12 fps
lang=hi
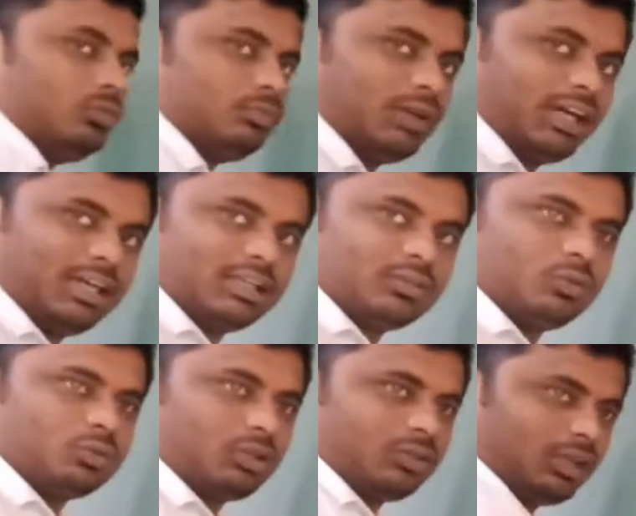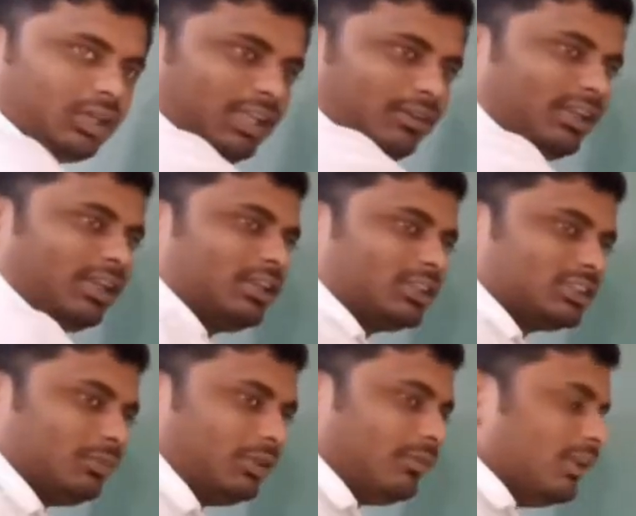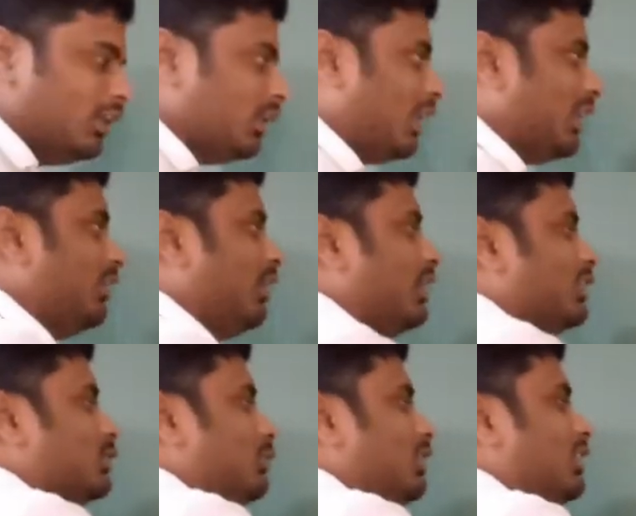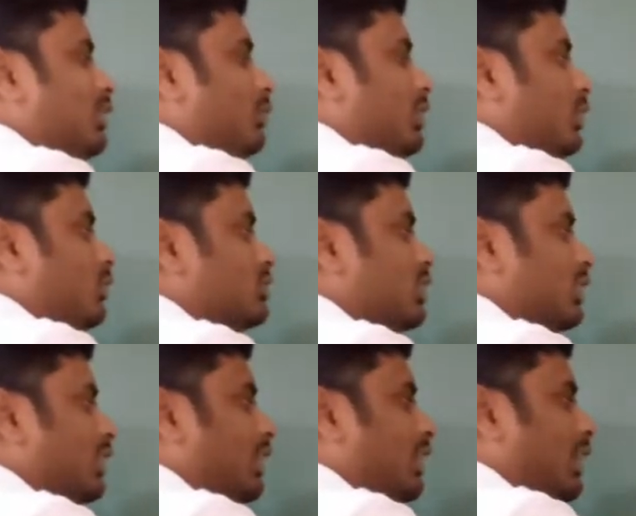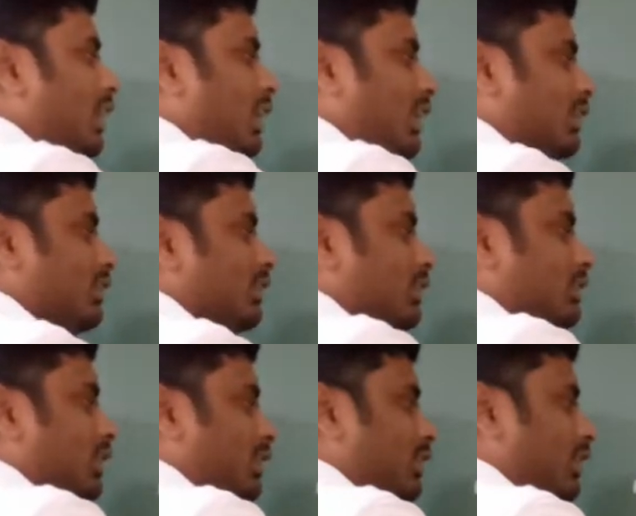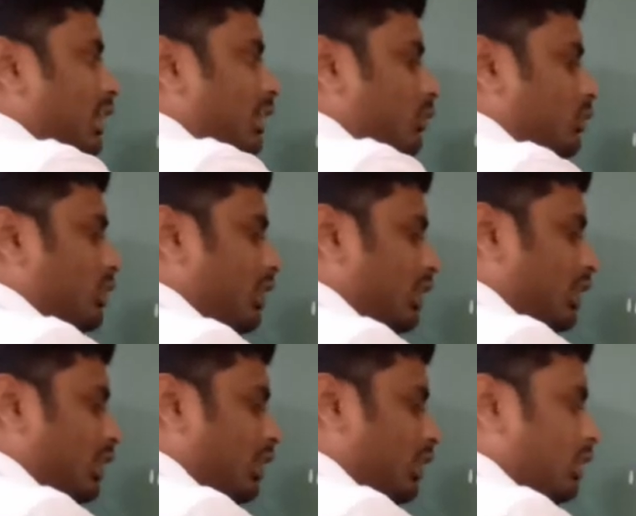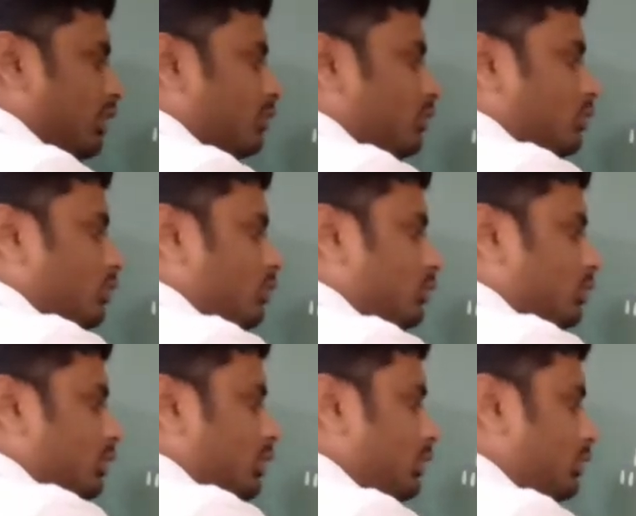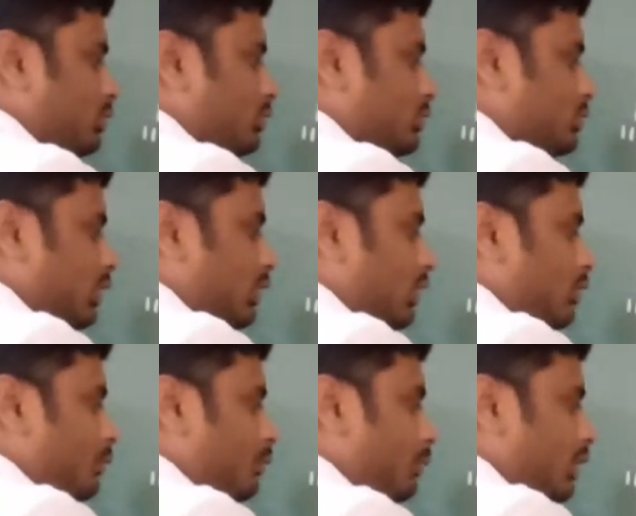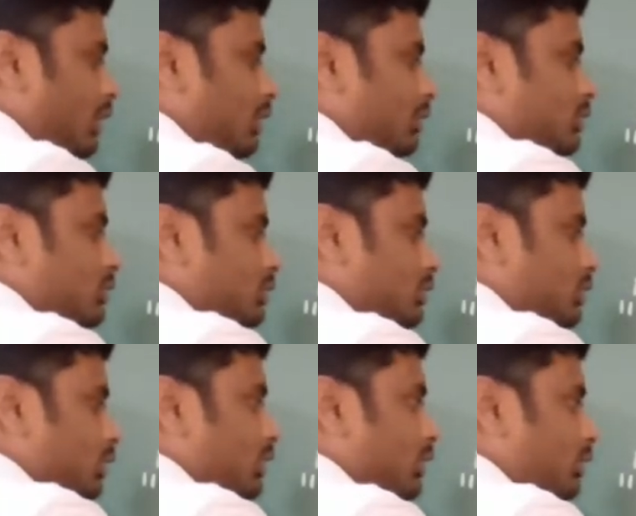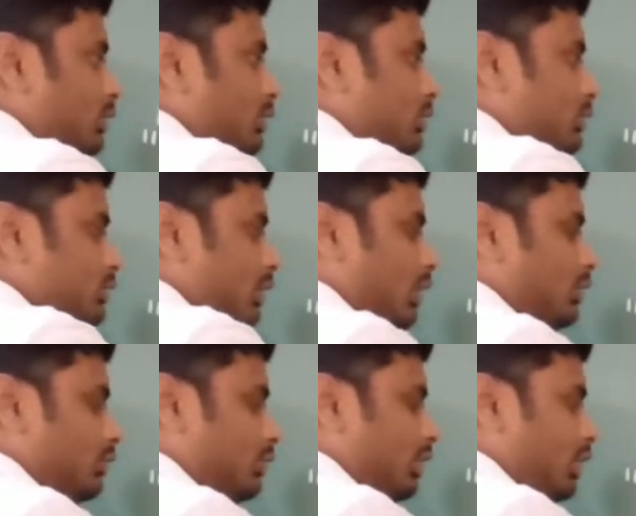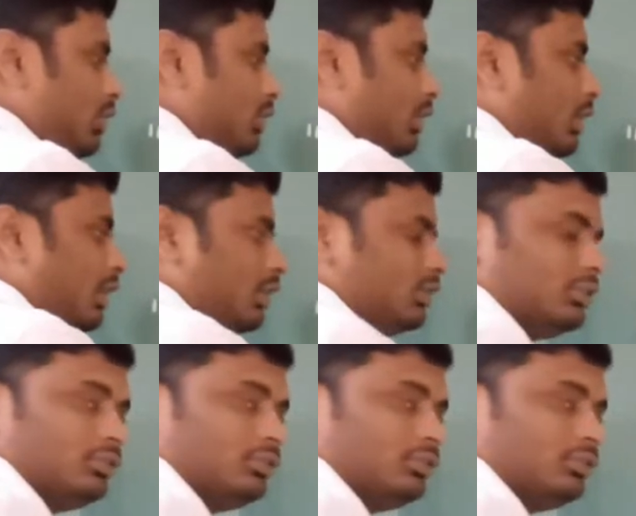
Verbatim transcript: बाहर अगले वाले कक्ष में अगले वाले कक्ष में अधिकतम कितने हो सकते हैं आठ देखते हैं आठ होगा कि नहीं एक दो तीन चार पाँच छ सात और ये आठ